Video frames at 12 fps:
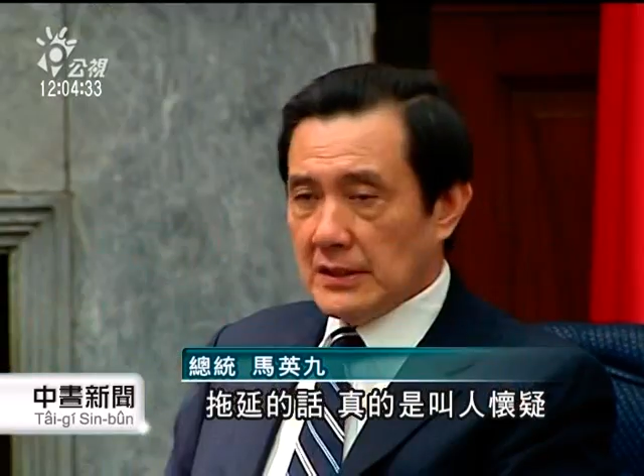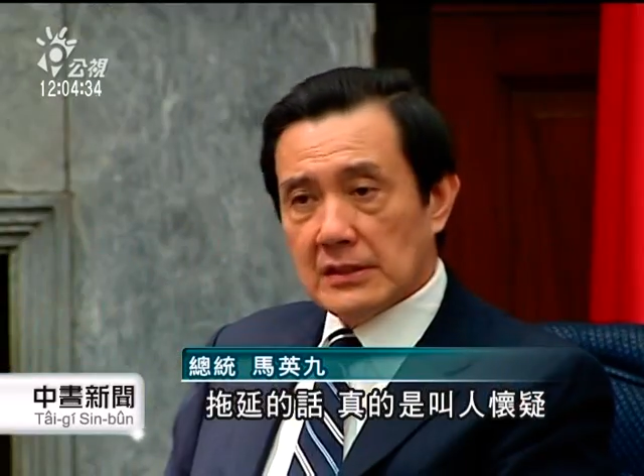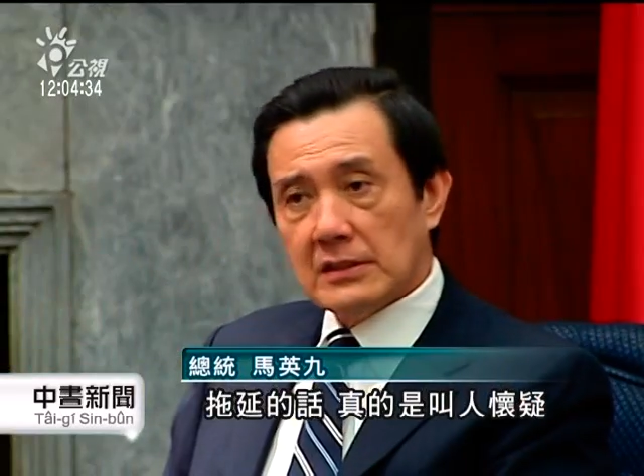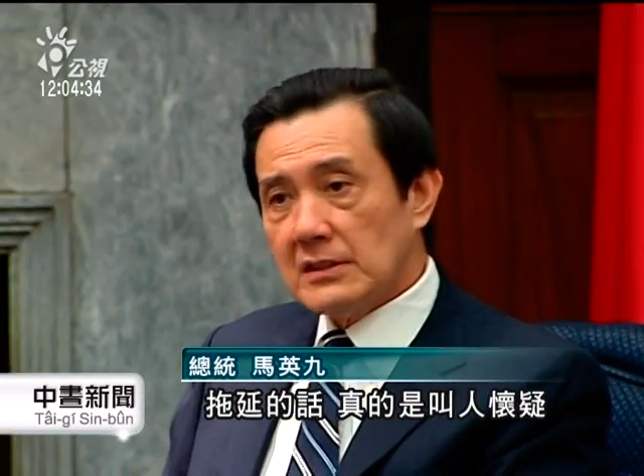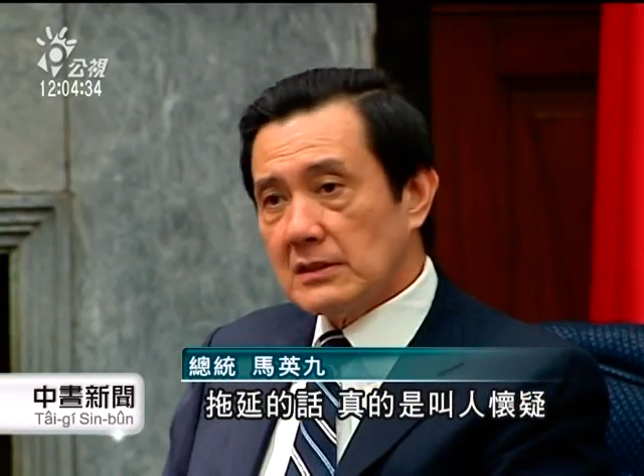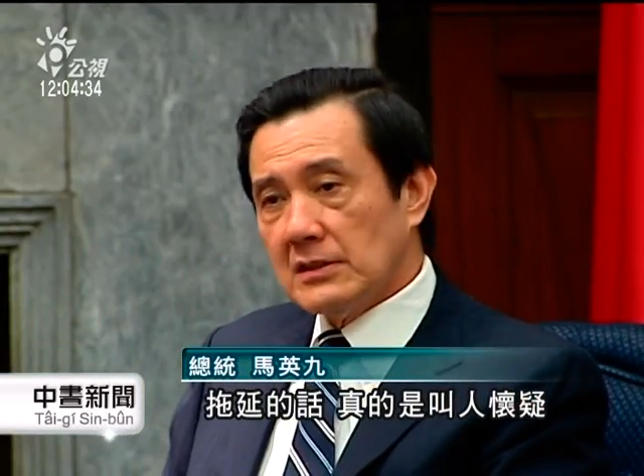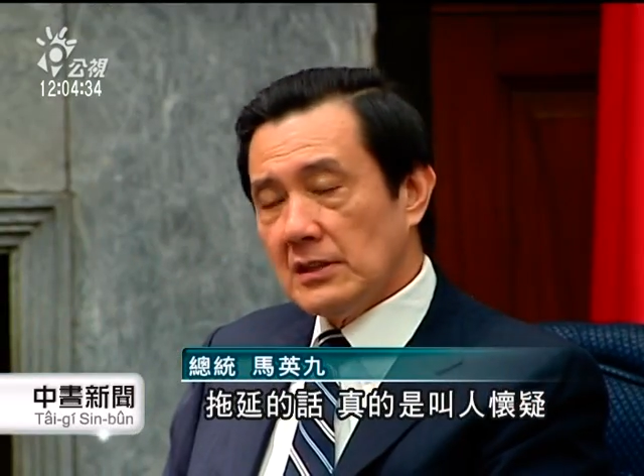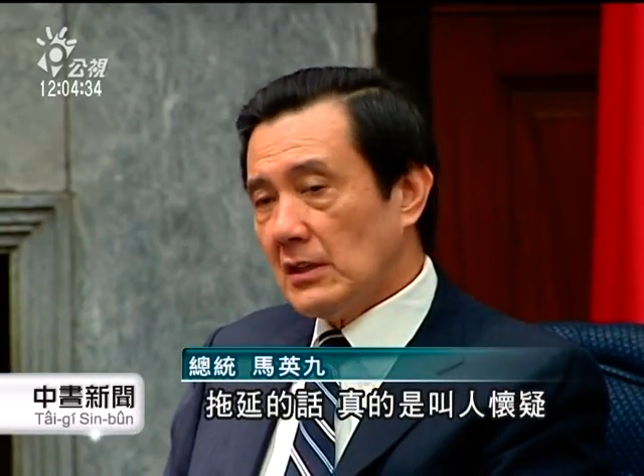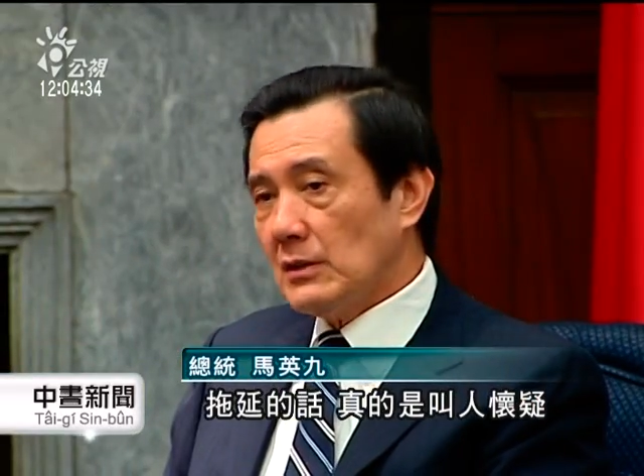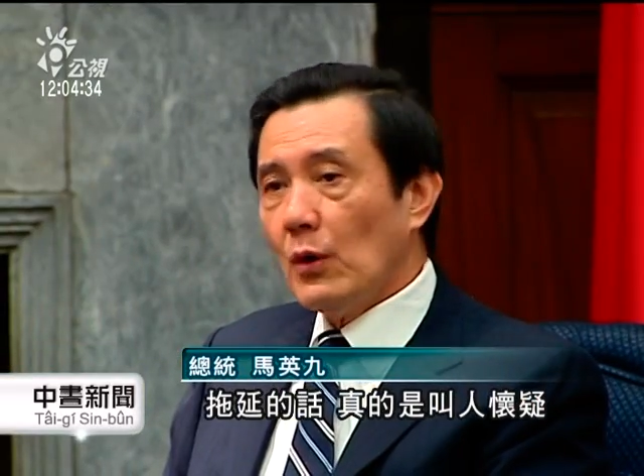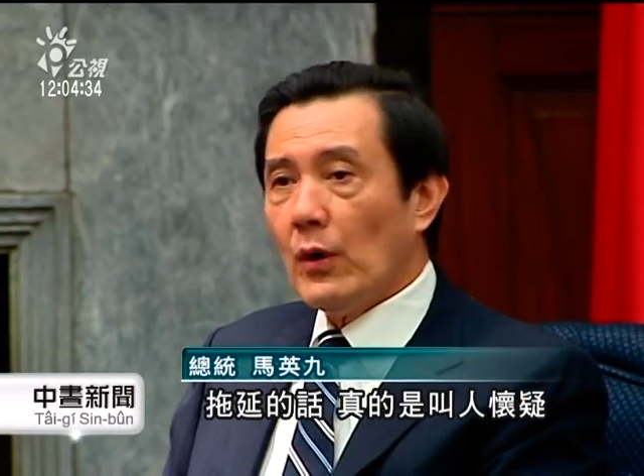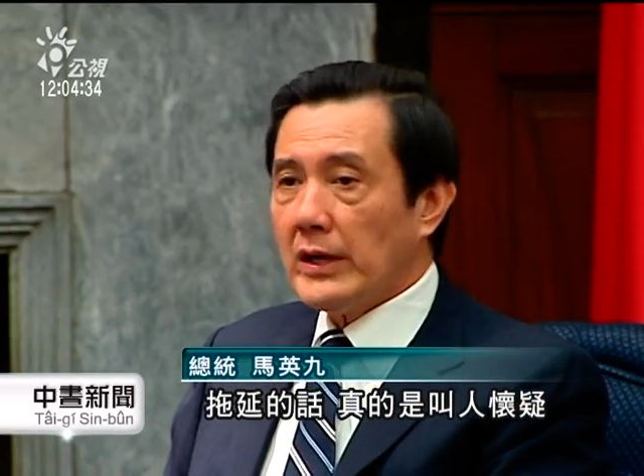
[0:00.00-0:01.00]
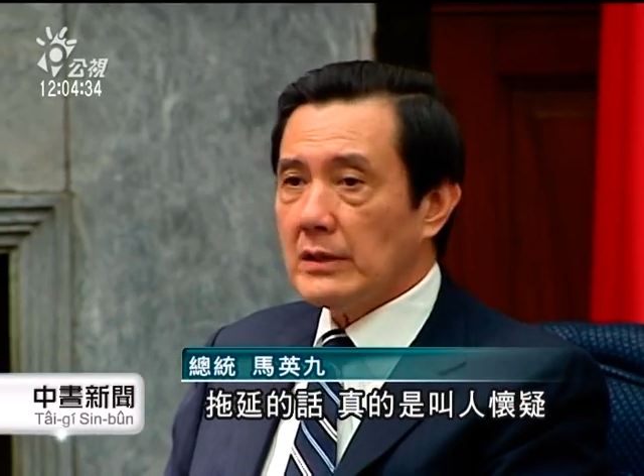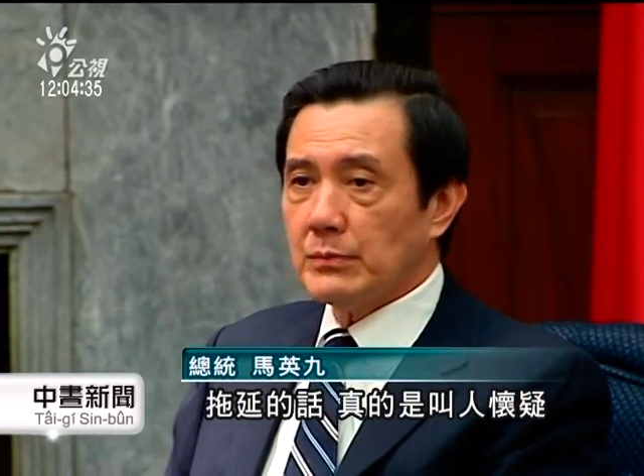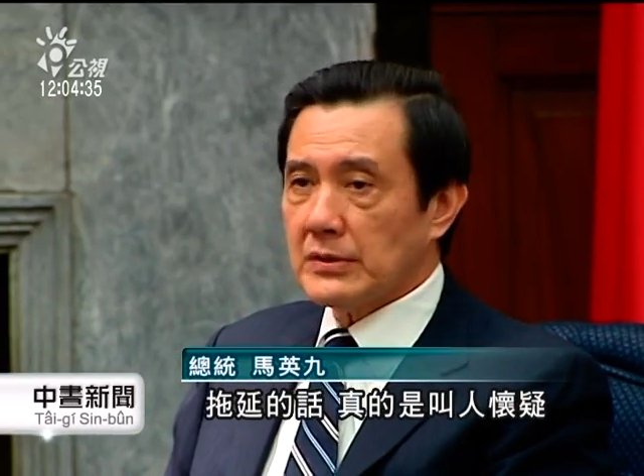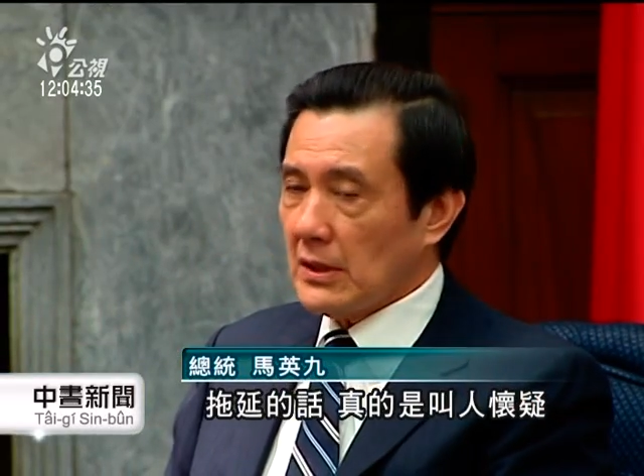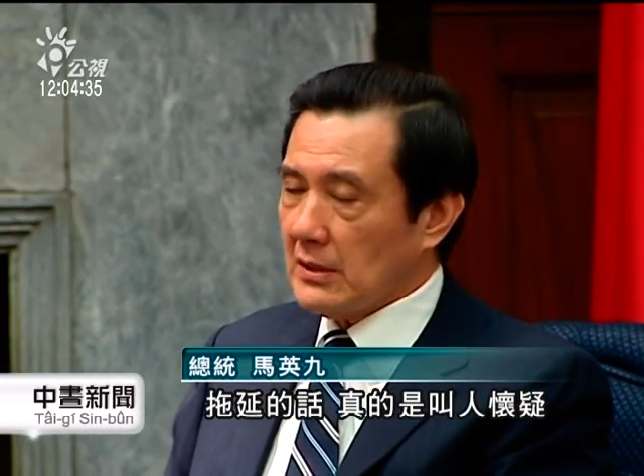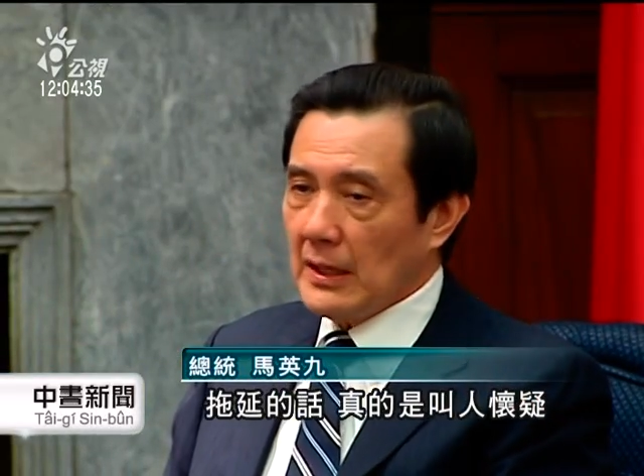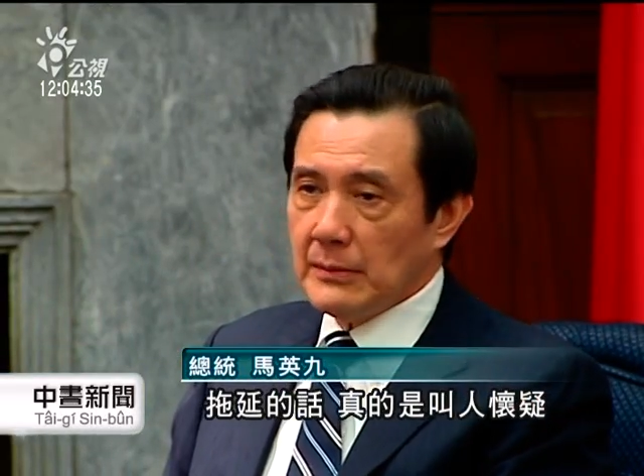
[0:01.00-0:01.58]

的是叫人怀疑，不知道